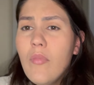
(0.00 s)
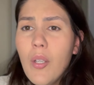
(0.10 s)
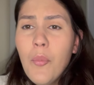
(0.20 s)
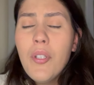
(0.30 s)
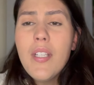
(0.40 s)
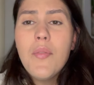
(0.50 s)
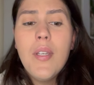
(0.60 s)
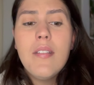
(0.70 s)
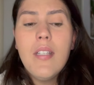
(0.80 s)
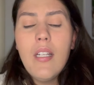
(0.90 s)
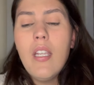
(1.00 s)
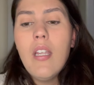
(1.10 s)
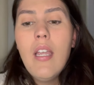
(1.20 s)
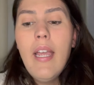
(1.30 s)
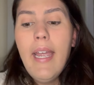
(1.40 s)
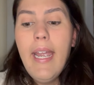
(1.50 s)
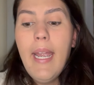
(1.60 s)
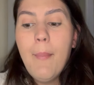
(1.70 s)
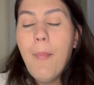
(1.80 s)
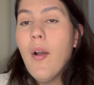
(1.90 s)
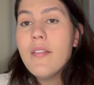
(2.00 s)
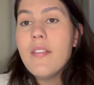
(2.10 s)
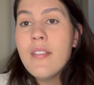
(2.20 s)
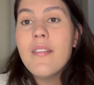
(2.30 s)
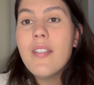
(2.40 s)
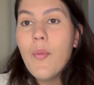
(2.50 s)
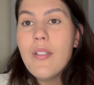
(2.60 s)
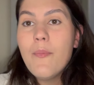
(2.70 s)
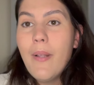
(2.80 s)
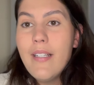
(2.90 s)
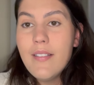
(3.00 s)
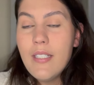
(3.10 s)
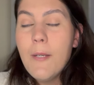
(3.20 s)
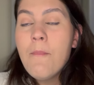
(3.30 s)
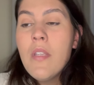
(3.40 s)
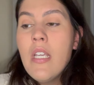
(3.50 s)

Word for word: muitas vezes ali é, pode sim ser uma displasia.